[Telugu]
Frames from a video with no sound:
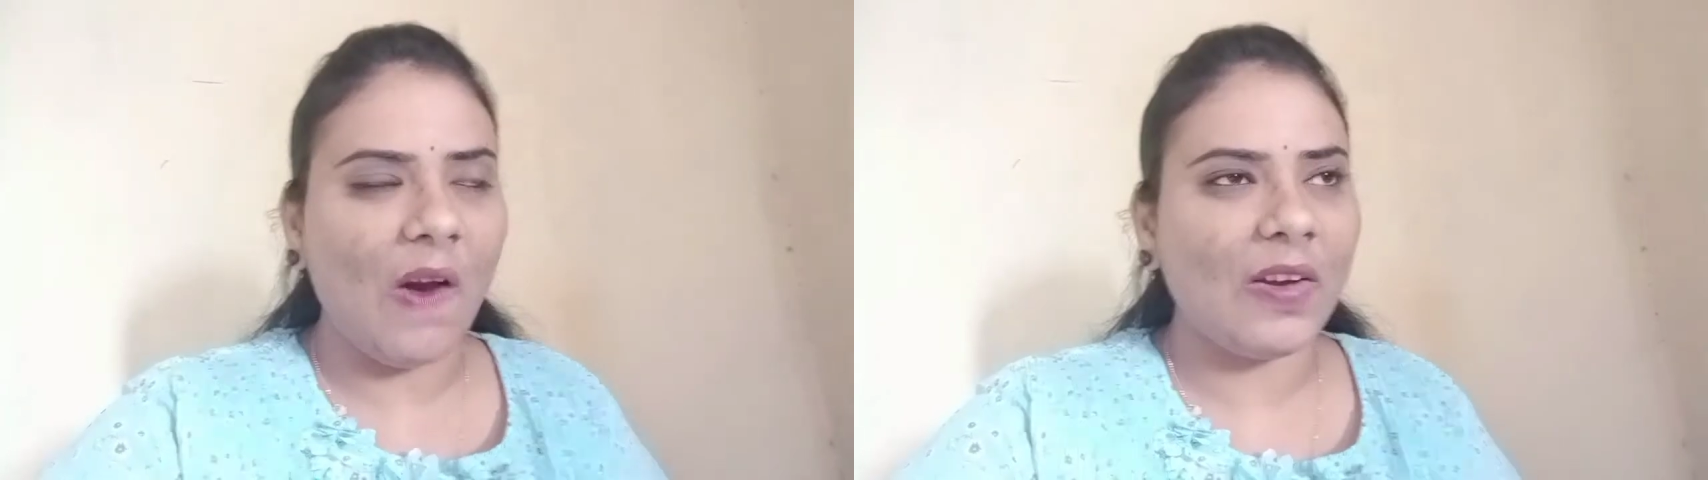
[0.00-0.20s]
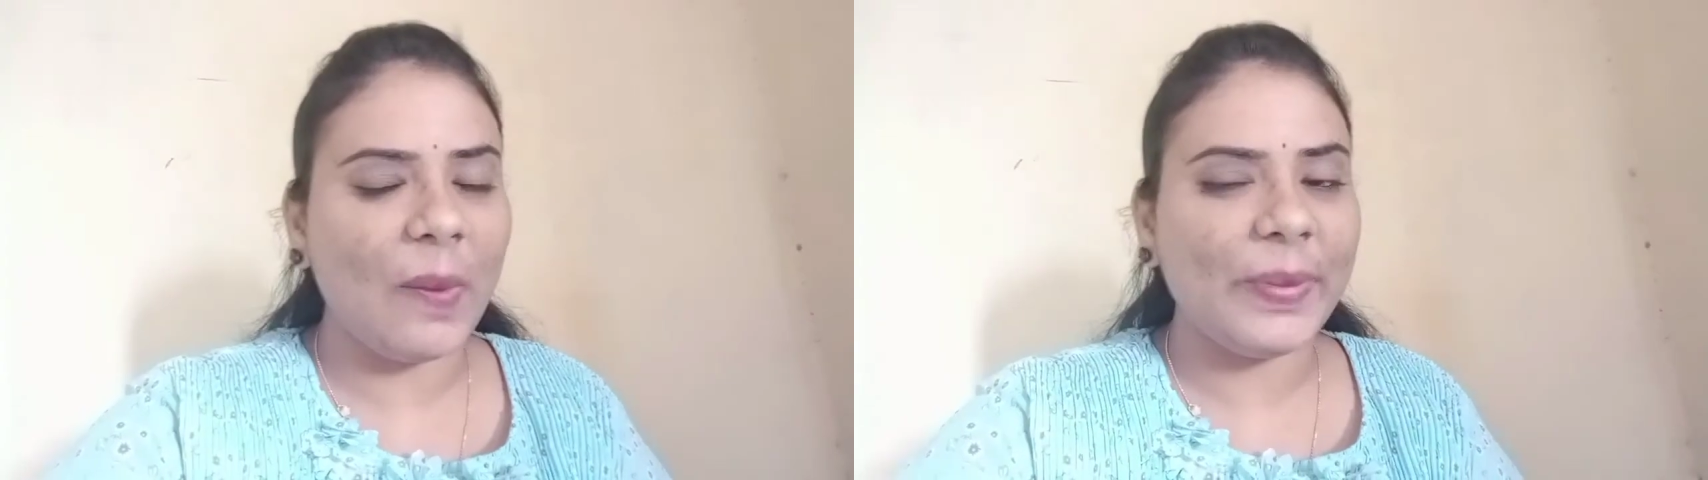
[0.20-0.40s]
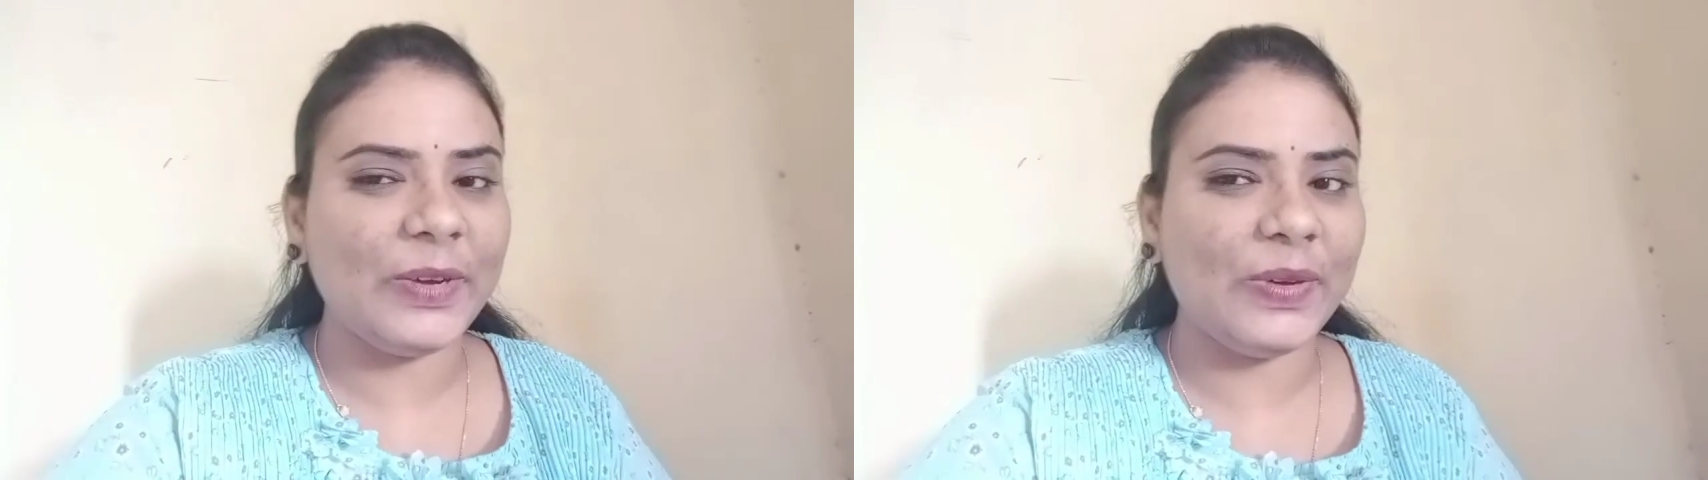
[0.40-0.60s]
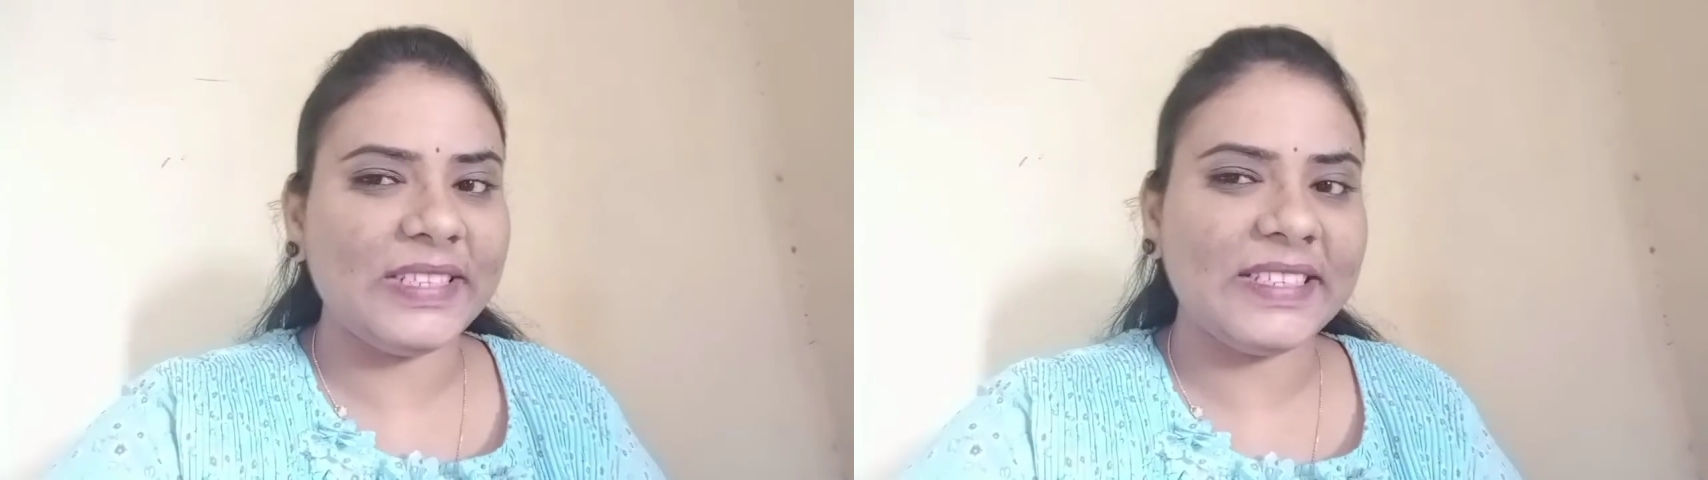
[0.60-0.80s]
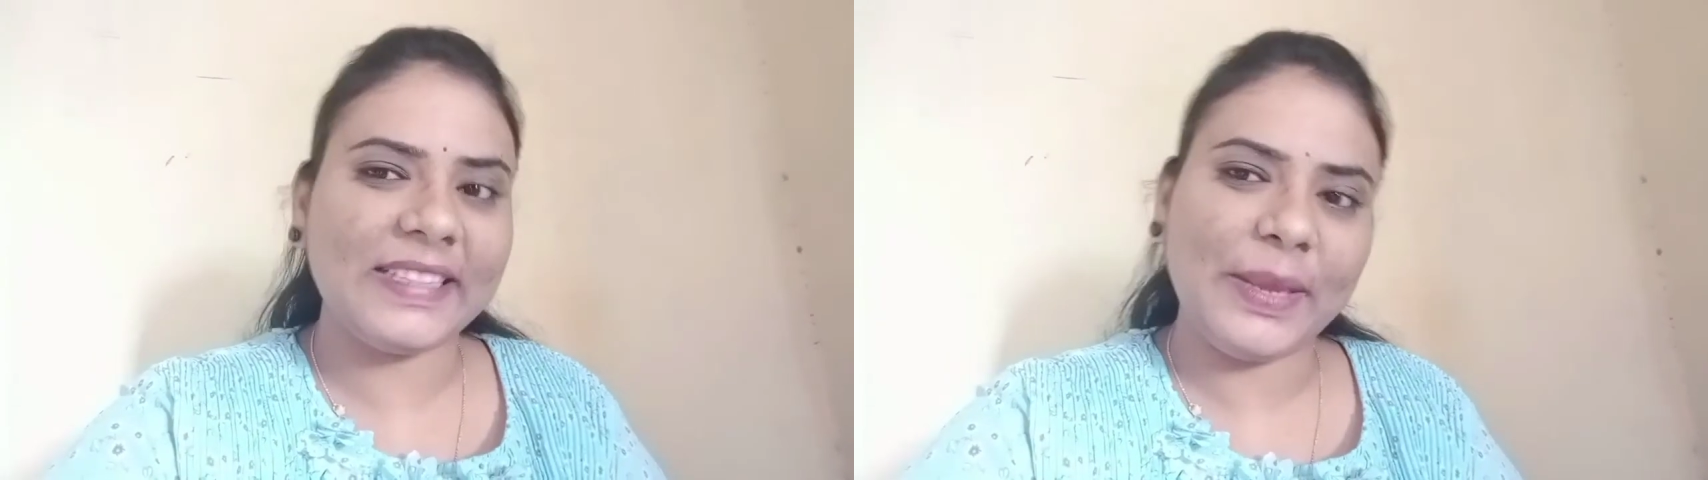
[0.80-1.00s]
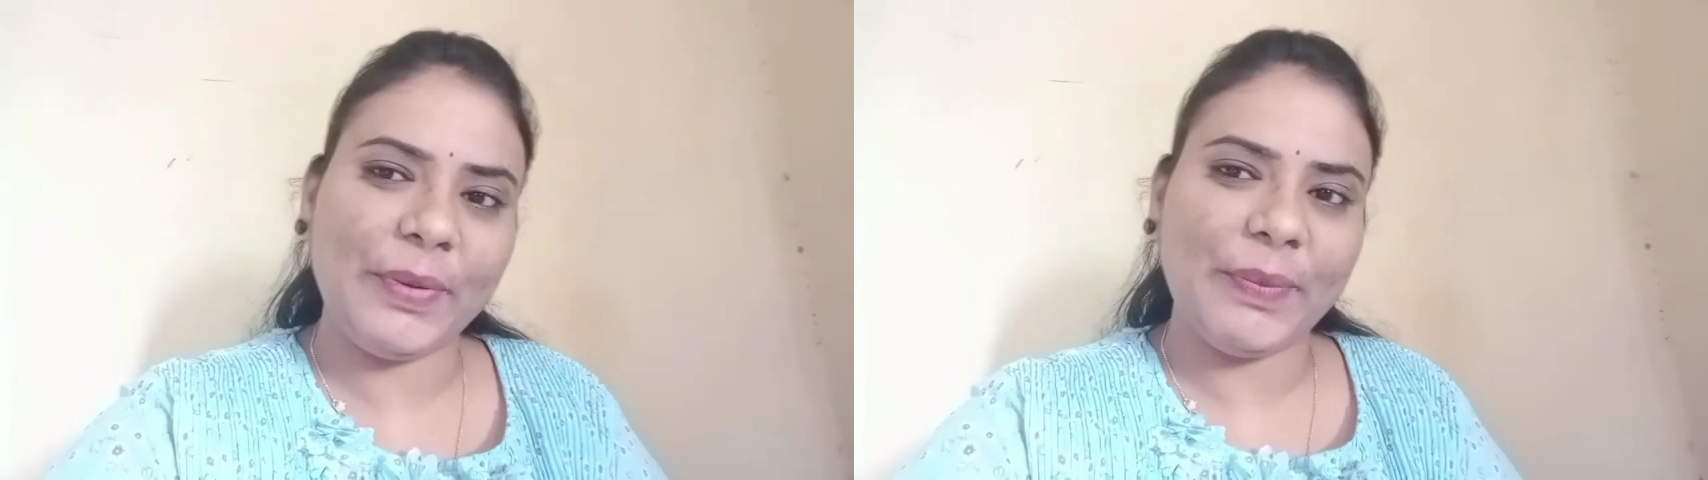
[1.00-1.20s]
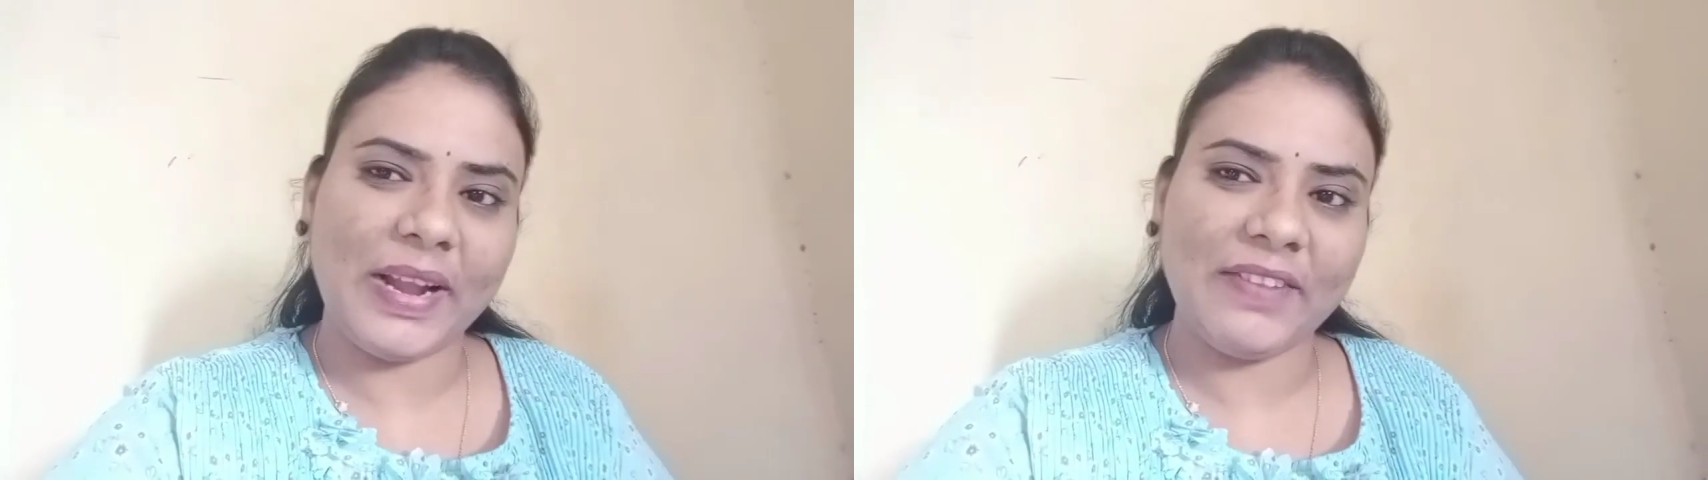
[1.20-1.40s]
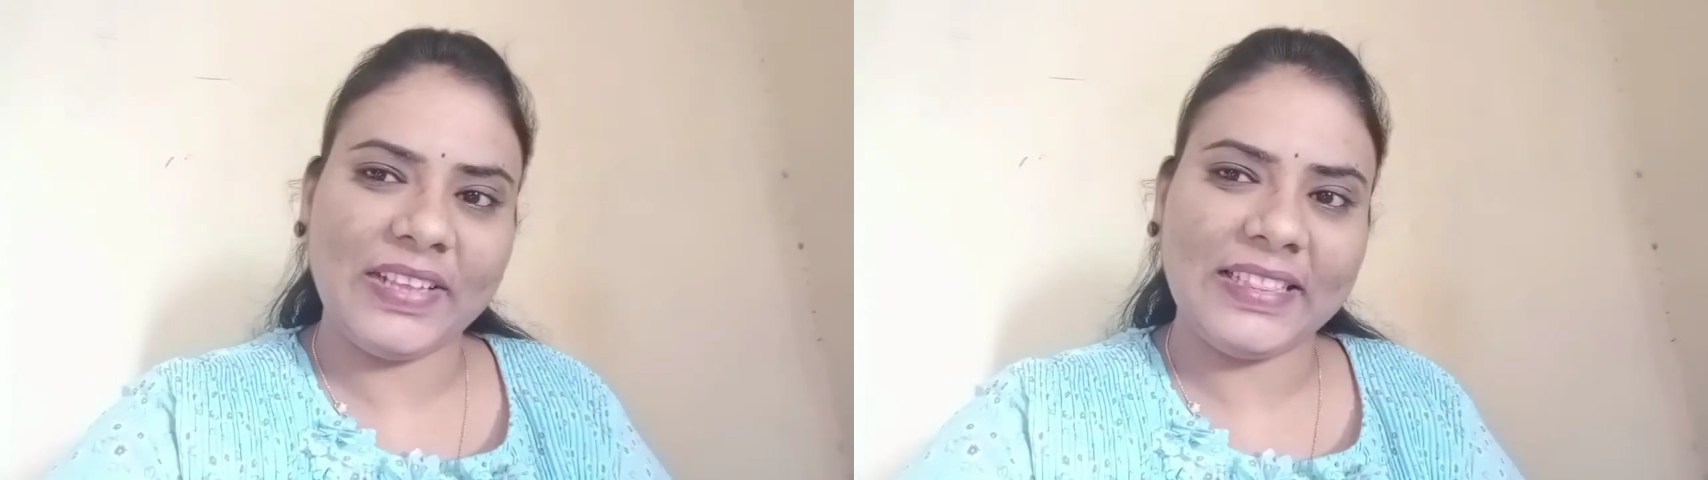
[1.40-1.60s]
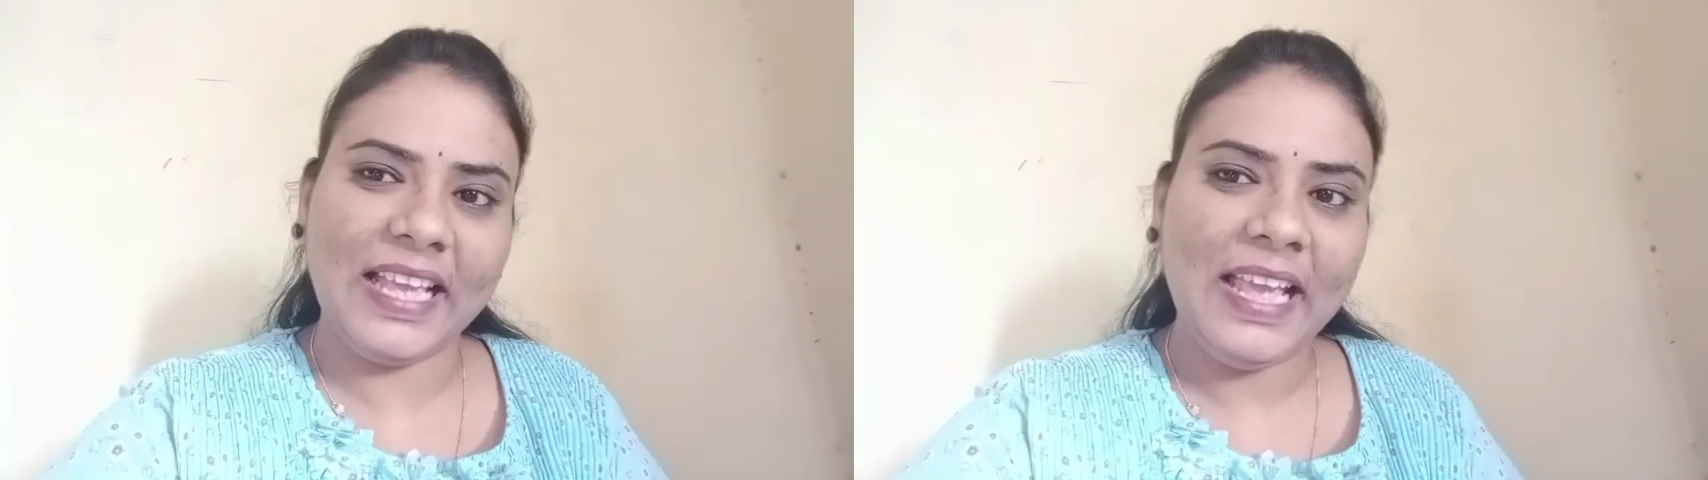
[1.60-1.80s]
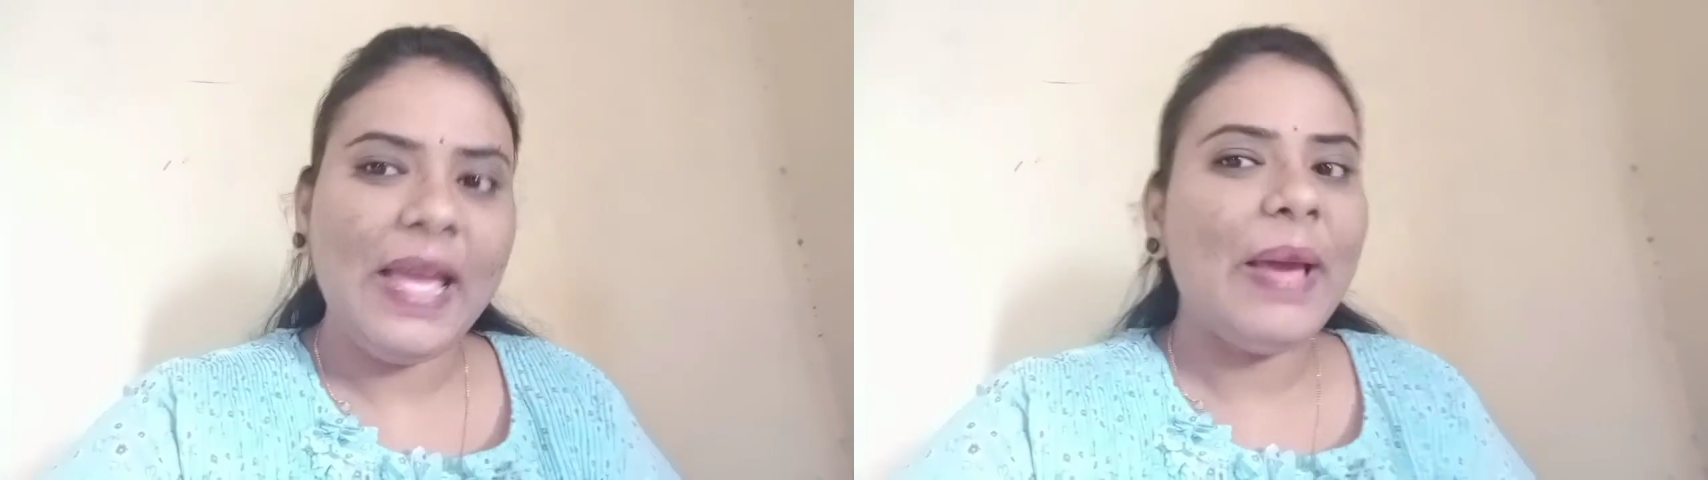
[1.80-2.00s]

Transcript: ఆ టాపిక్ గురించి అయితే ఇప్పుడు మనం అయితే